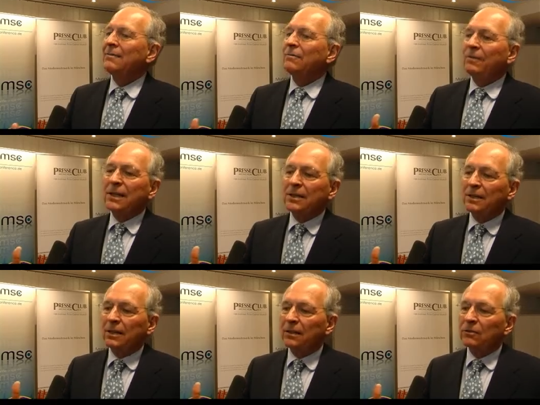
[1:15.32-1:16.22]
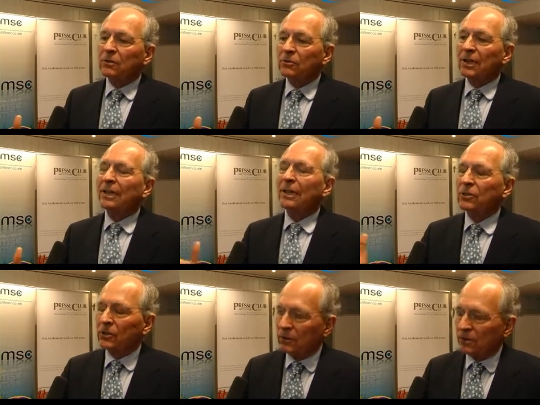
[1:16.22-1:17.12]
Welche
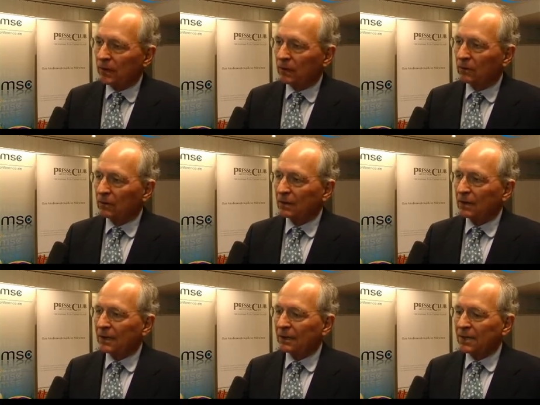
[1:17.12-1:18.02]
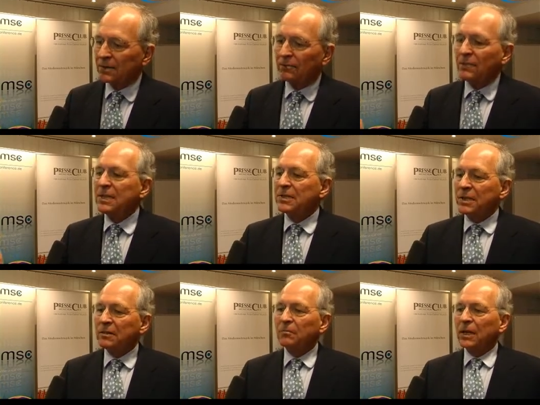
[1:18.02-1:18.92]
strategischen Auswirkungen hat das? Wie
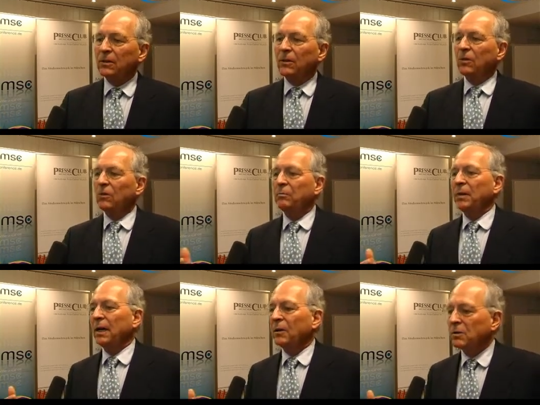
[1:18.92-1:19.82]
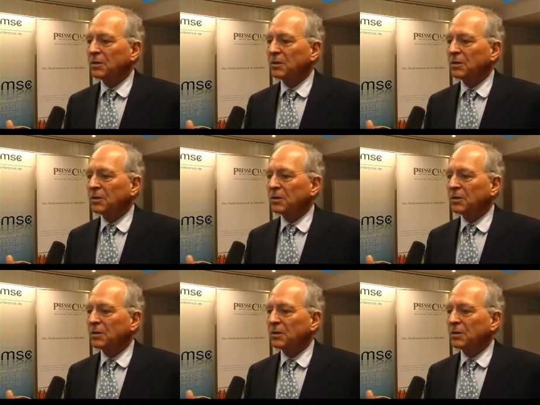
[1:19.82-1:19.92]
sieht man Europa aus